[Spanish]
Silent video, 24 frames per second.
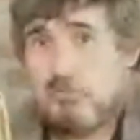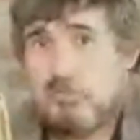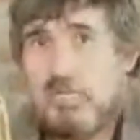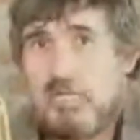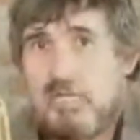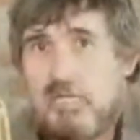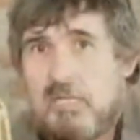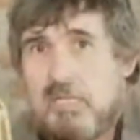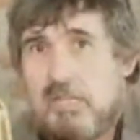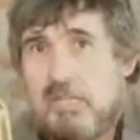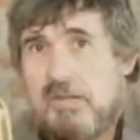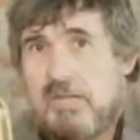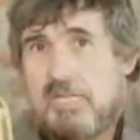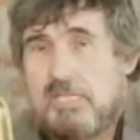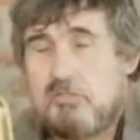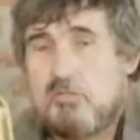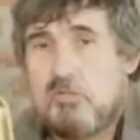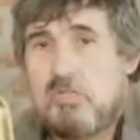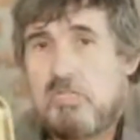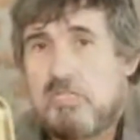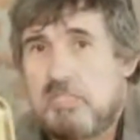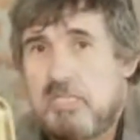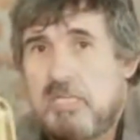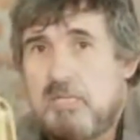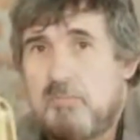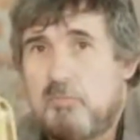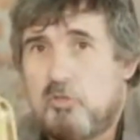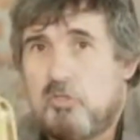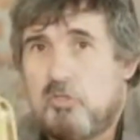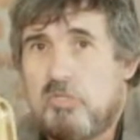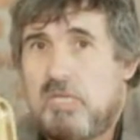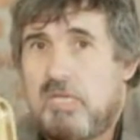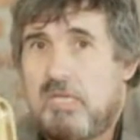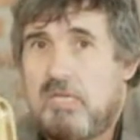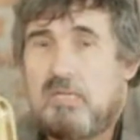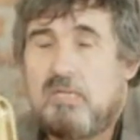La, relación la tiene
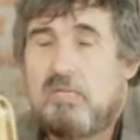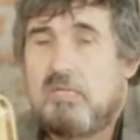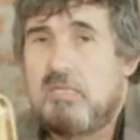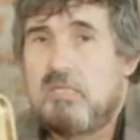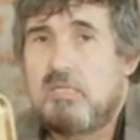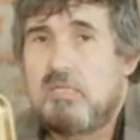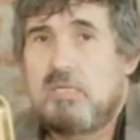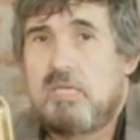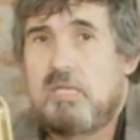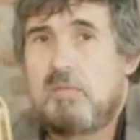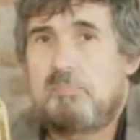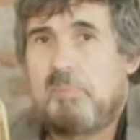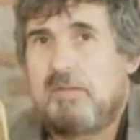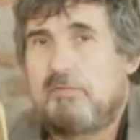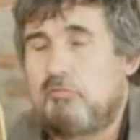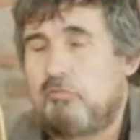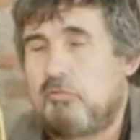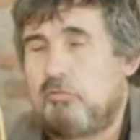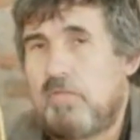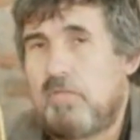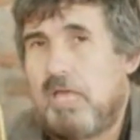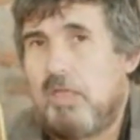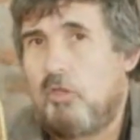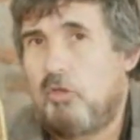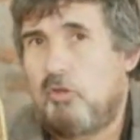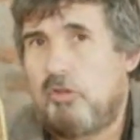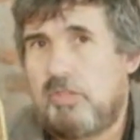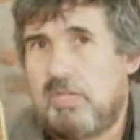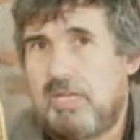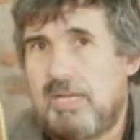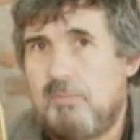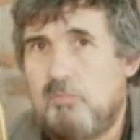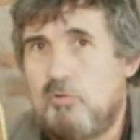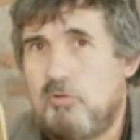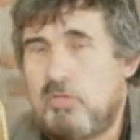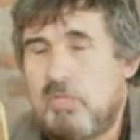porque es el padre fundador,
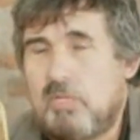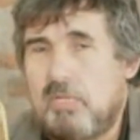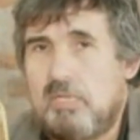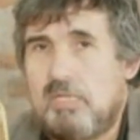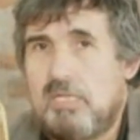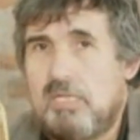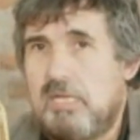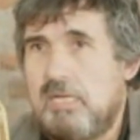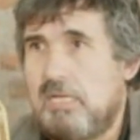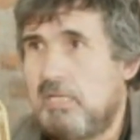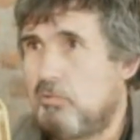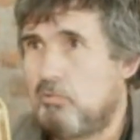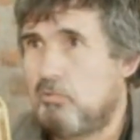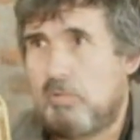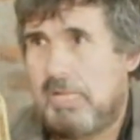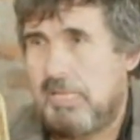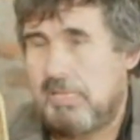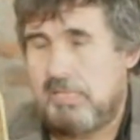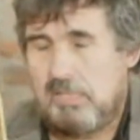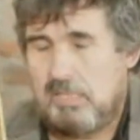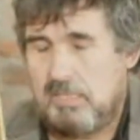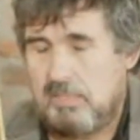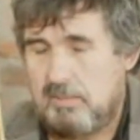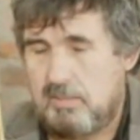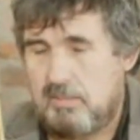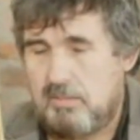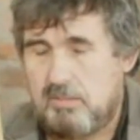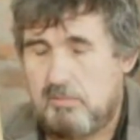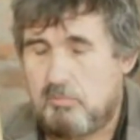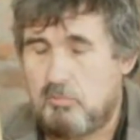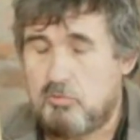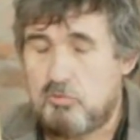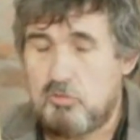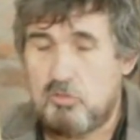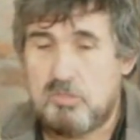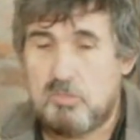digamos, y líder natural de
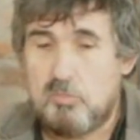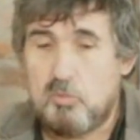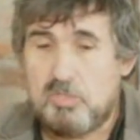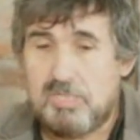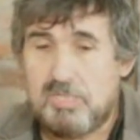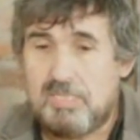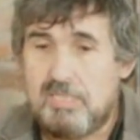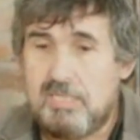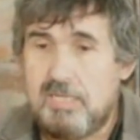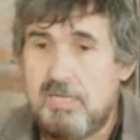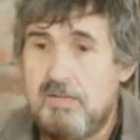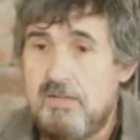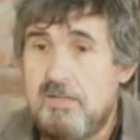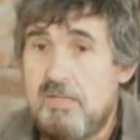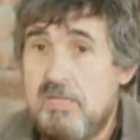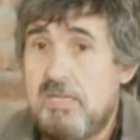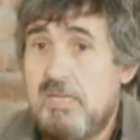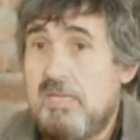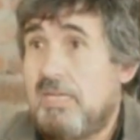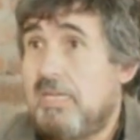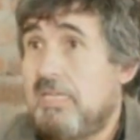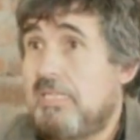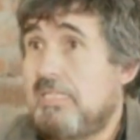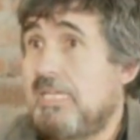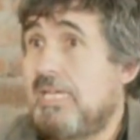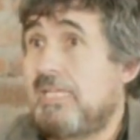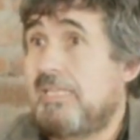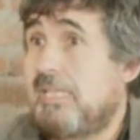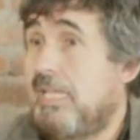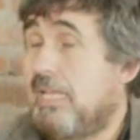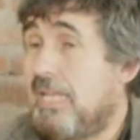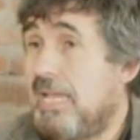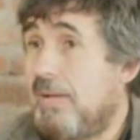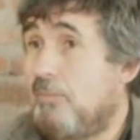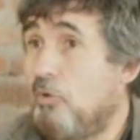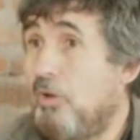Revolución Democrática, ya
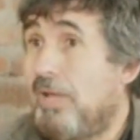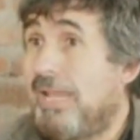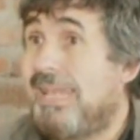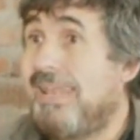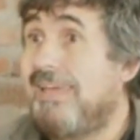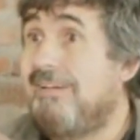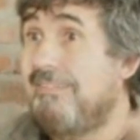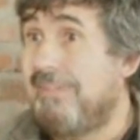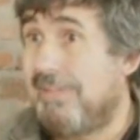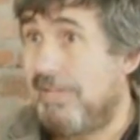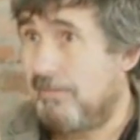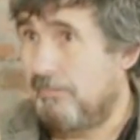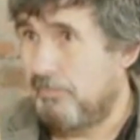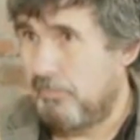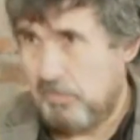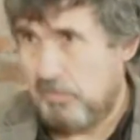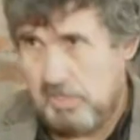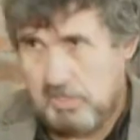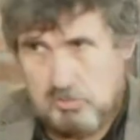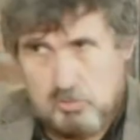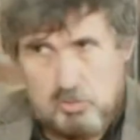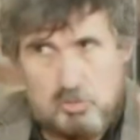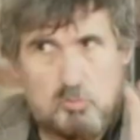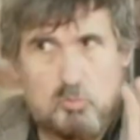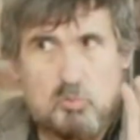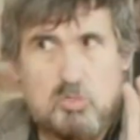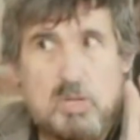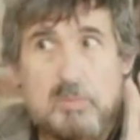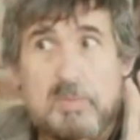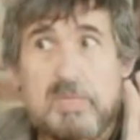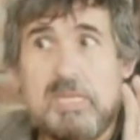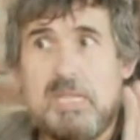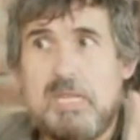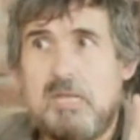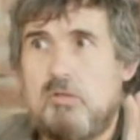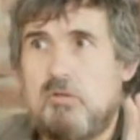estaríamos en la B. Eso de alguna
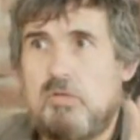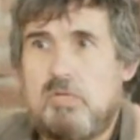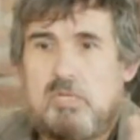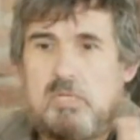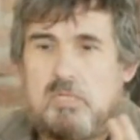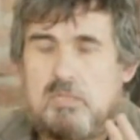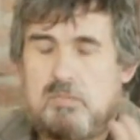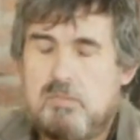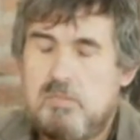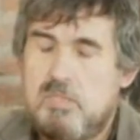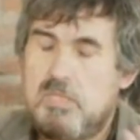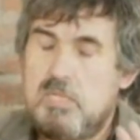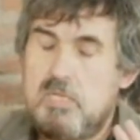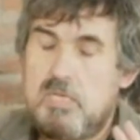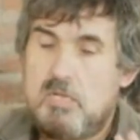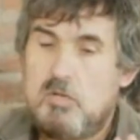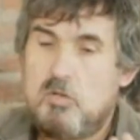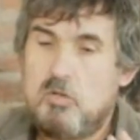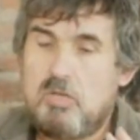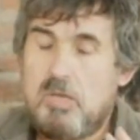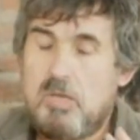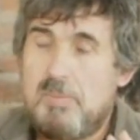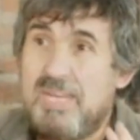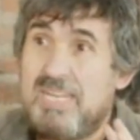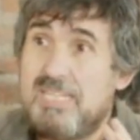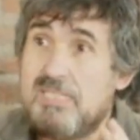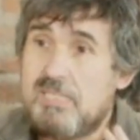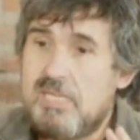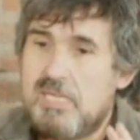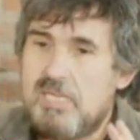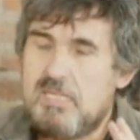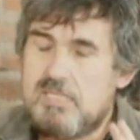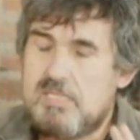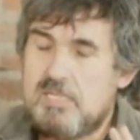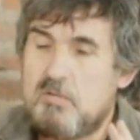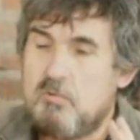manera lo que, lo que
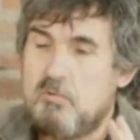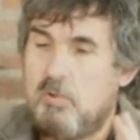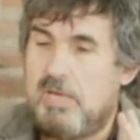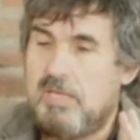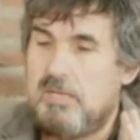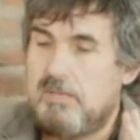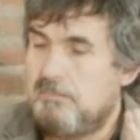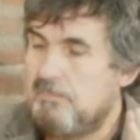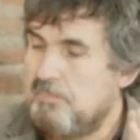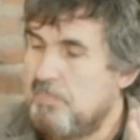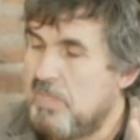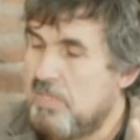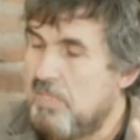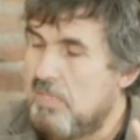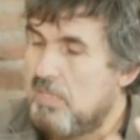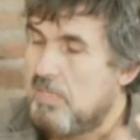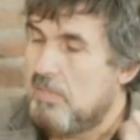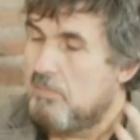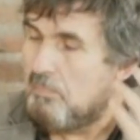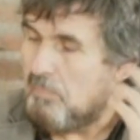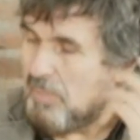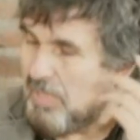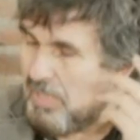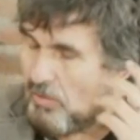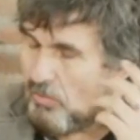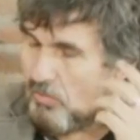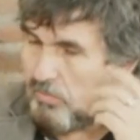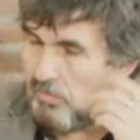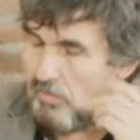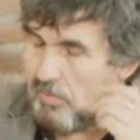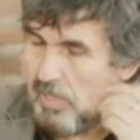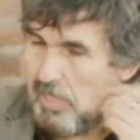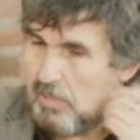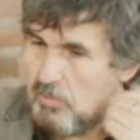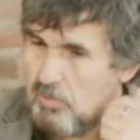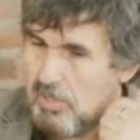aparece ahí en ese encuadre.
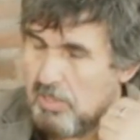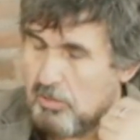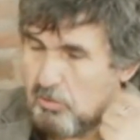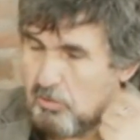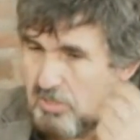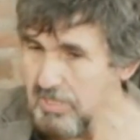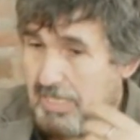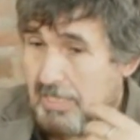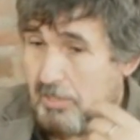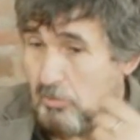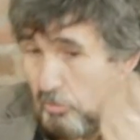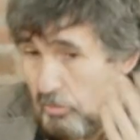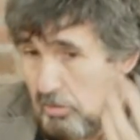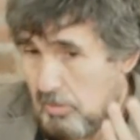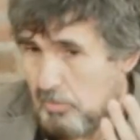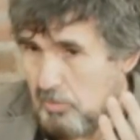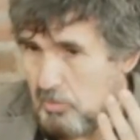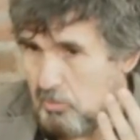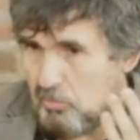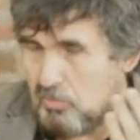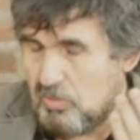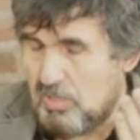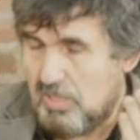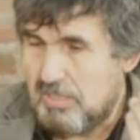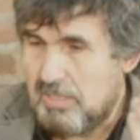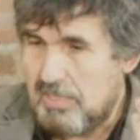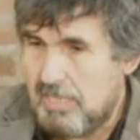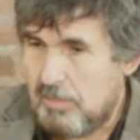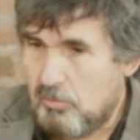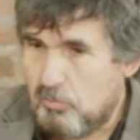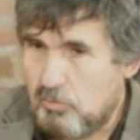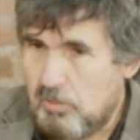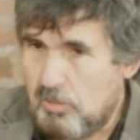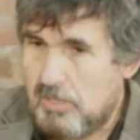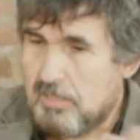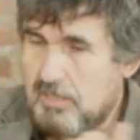Pero hay una cosa que no te pregunté el día
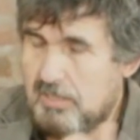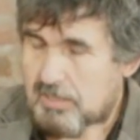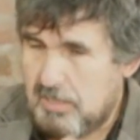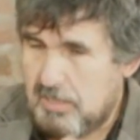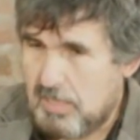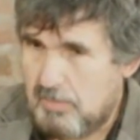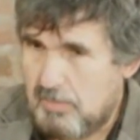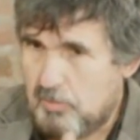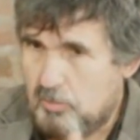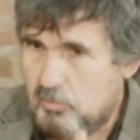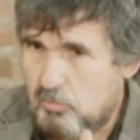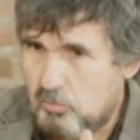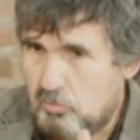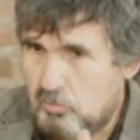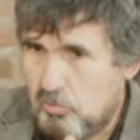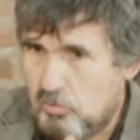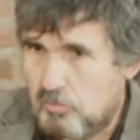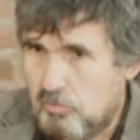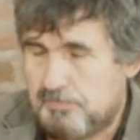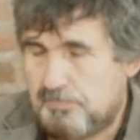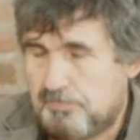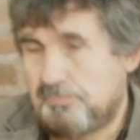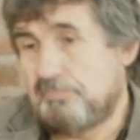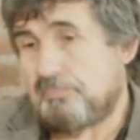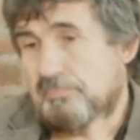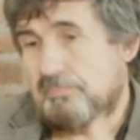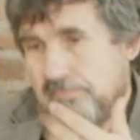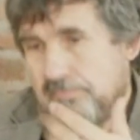lunes, que te la pregunto